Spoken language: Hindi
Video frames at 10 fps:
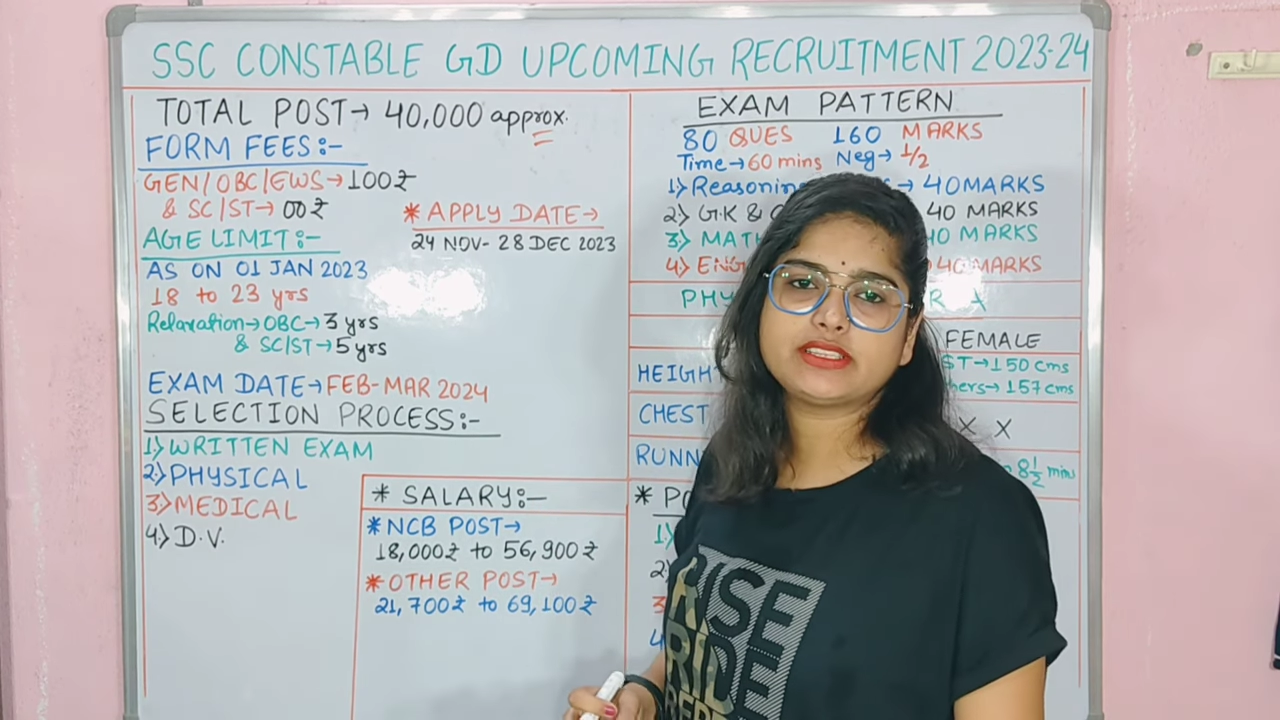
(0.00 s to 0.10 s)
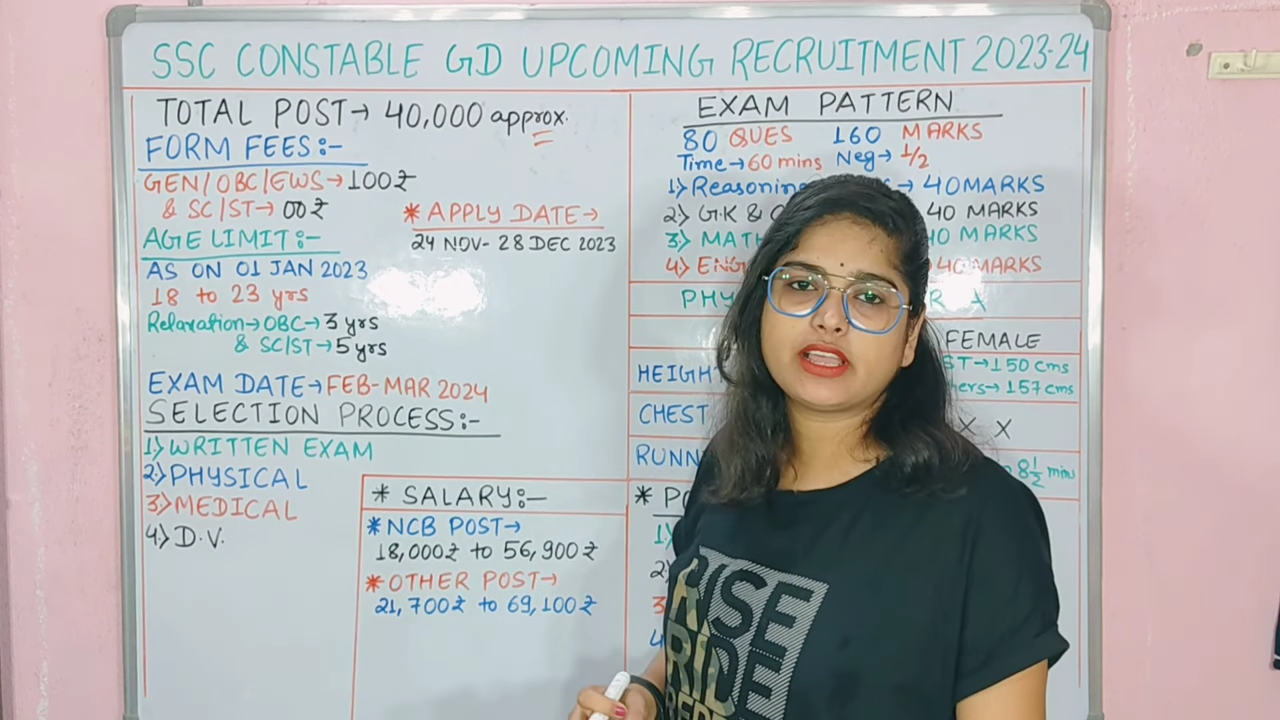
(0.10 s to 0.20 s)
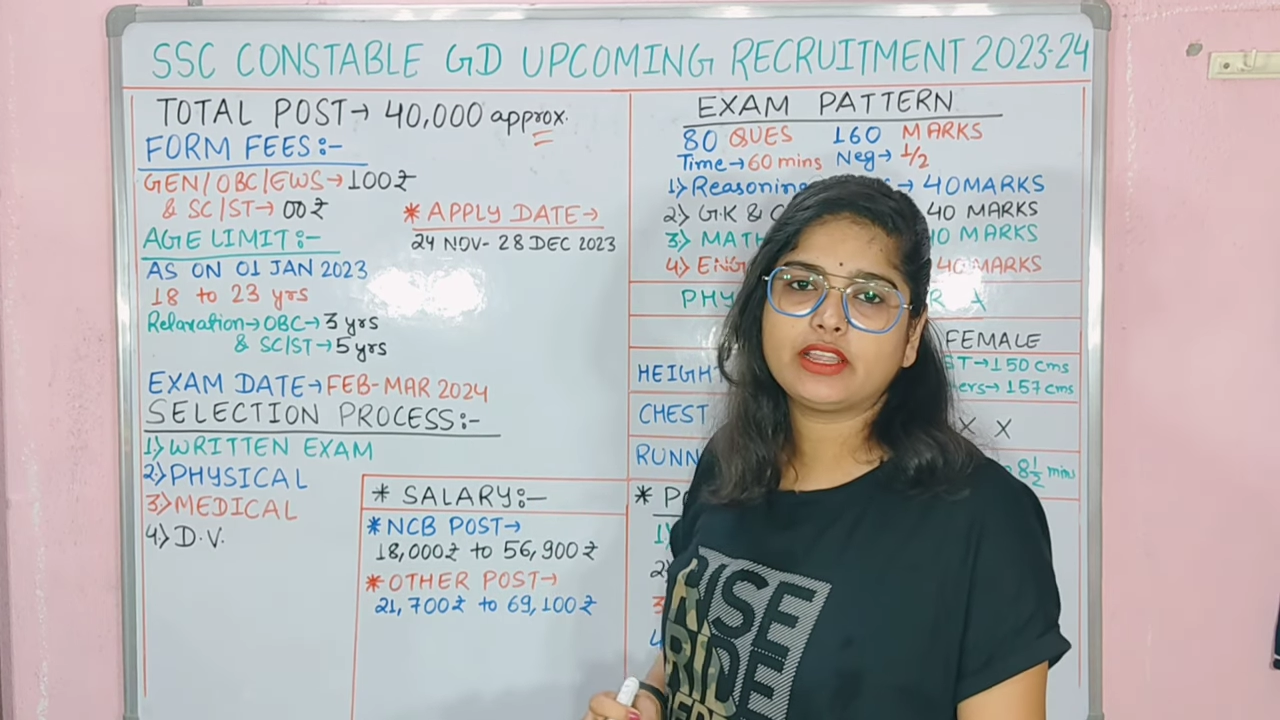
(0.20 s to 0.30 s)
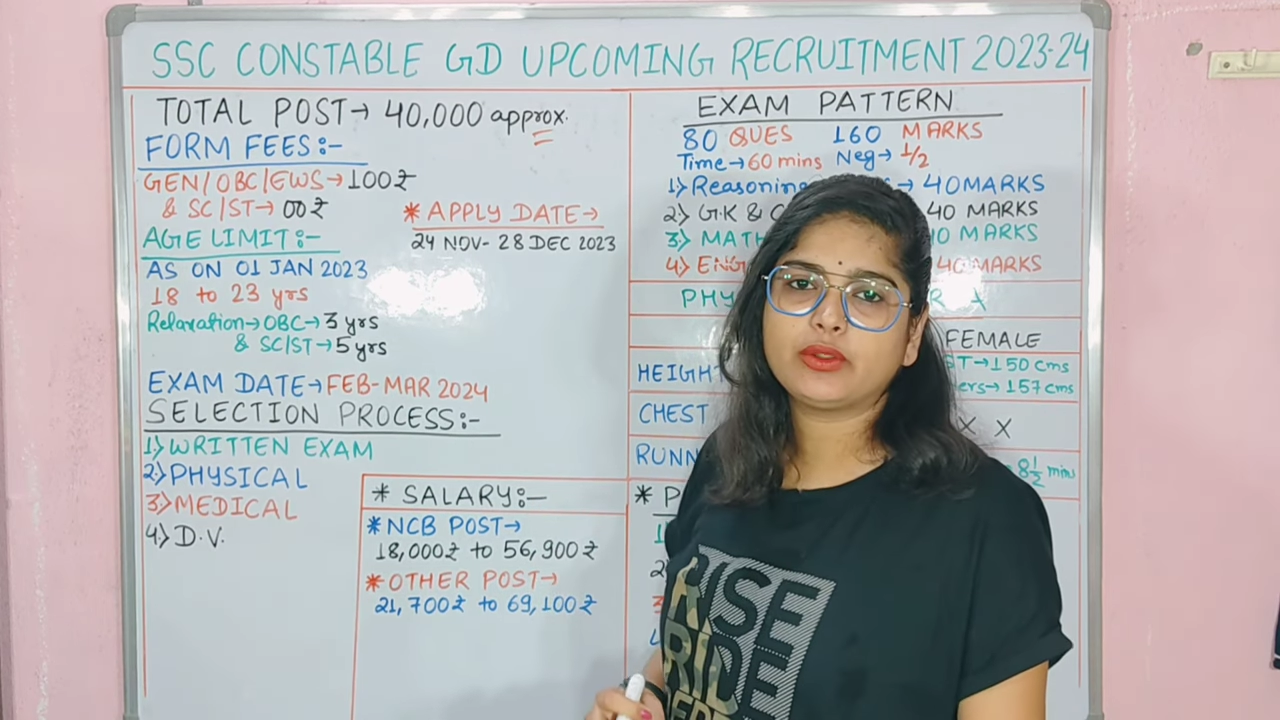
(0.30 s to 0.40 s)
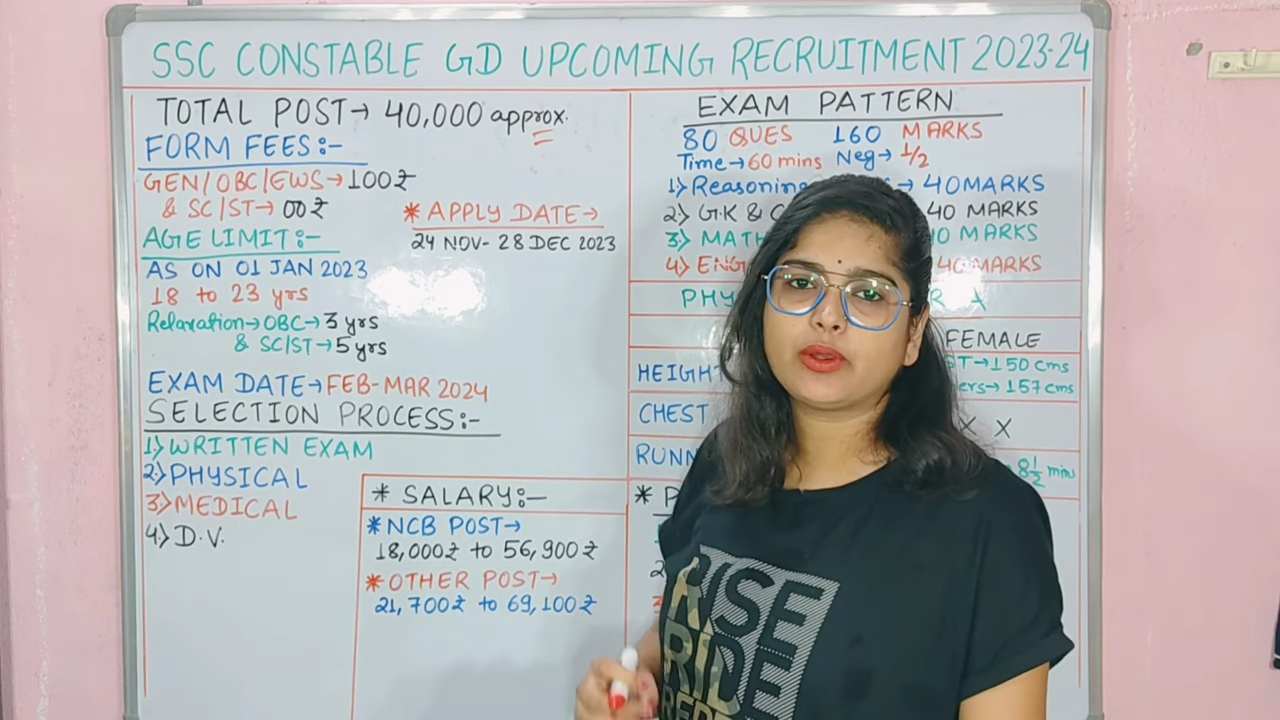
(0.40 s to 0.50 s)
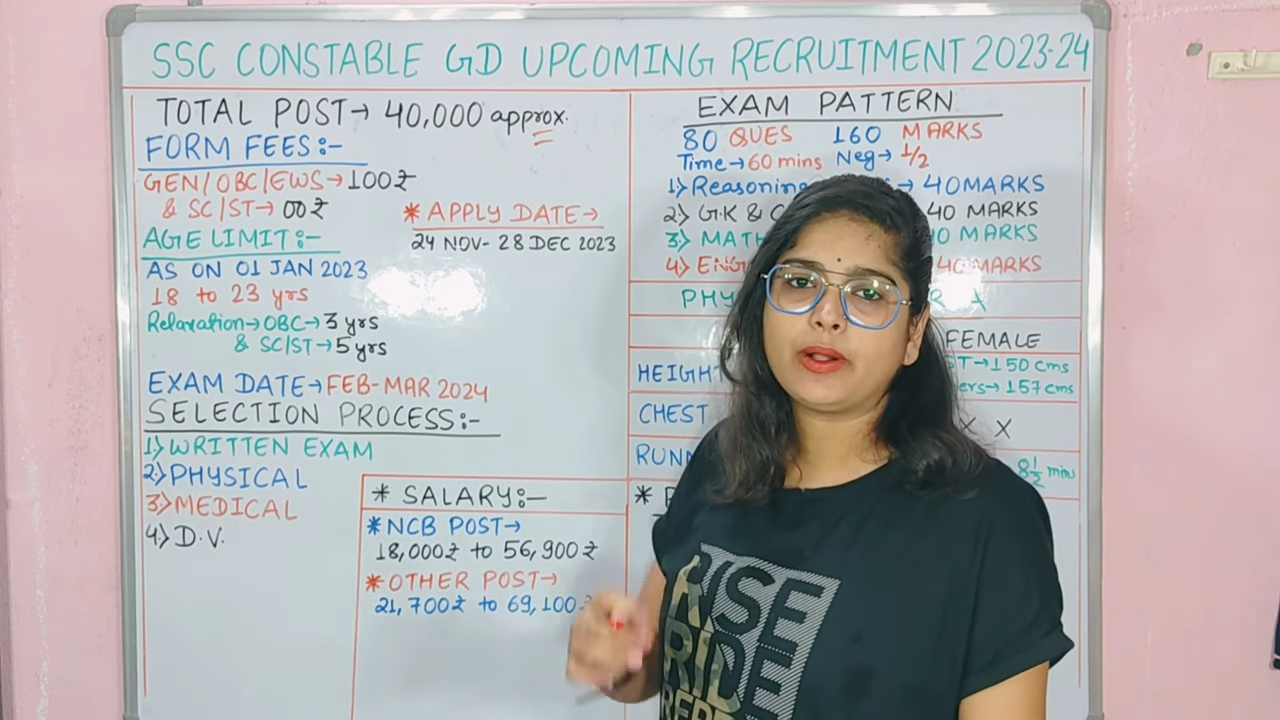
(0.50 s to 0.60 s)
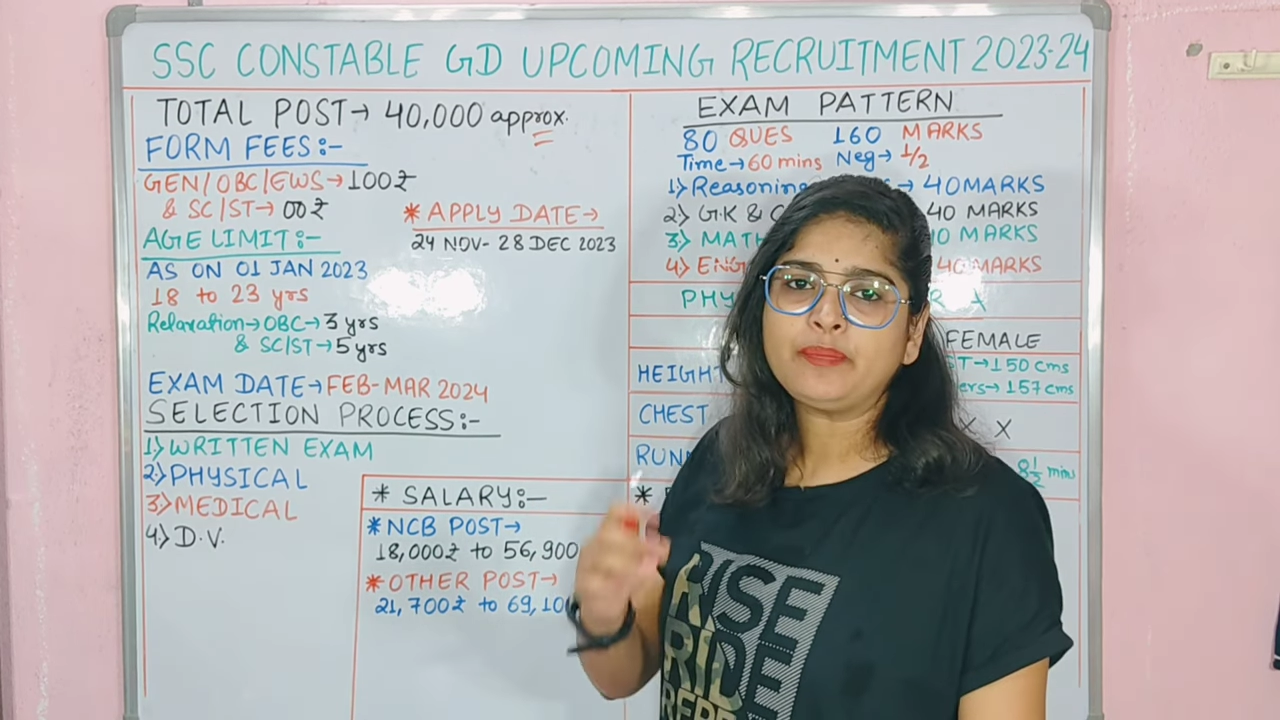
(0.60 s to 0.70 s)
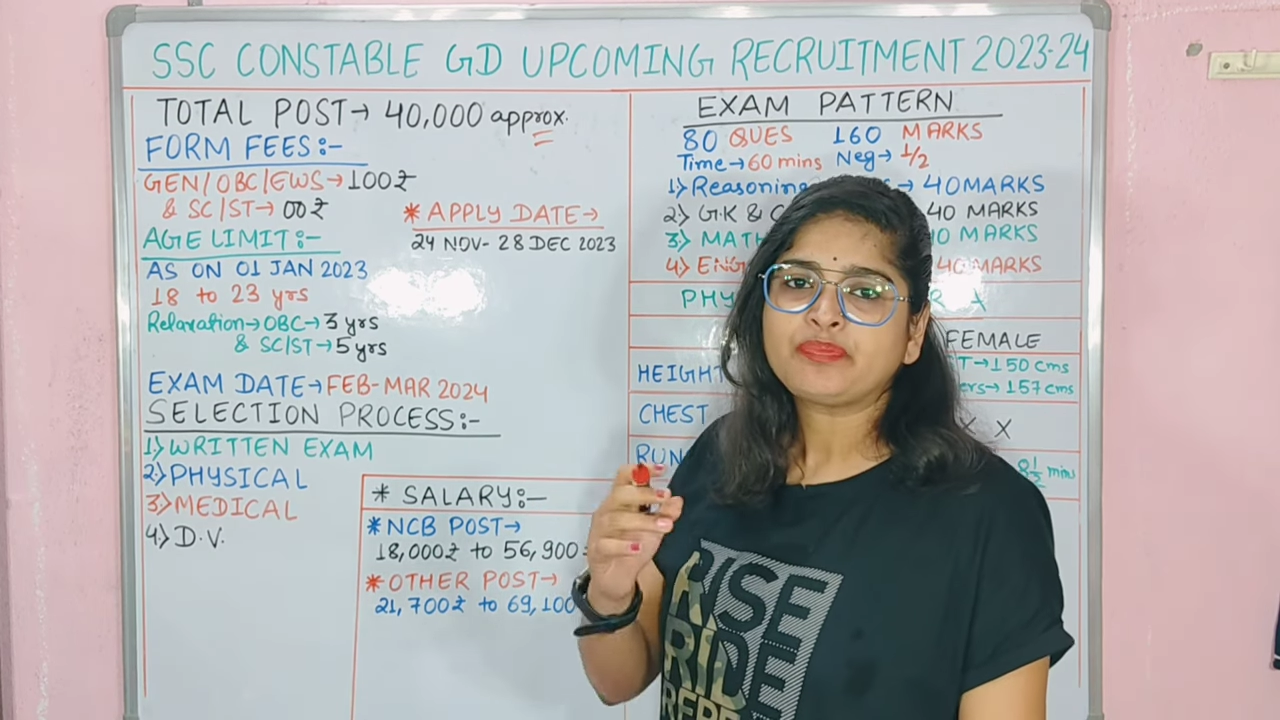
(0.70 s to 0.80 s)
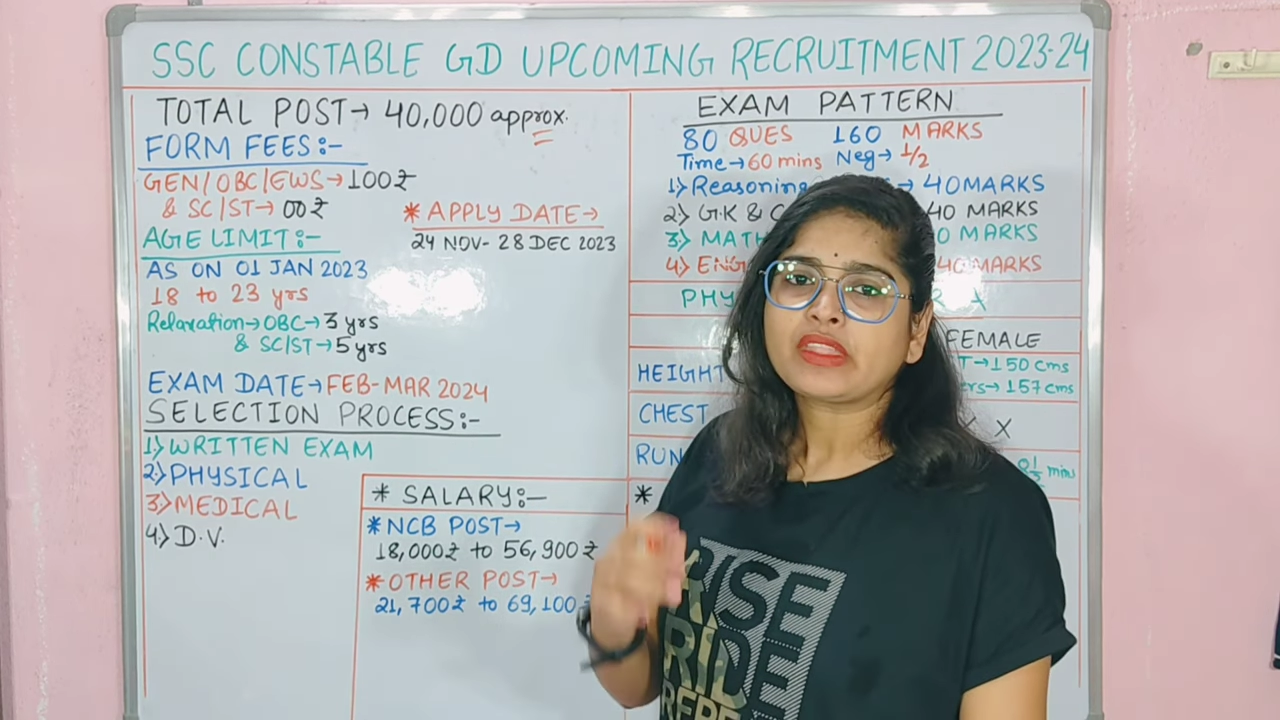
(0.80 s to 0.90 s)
स्टार्ट होगा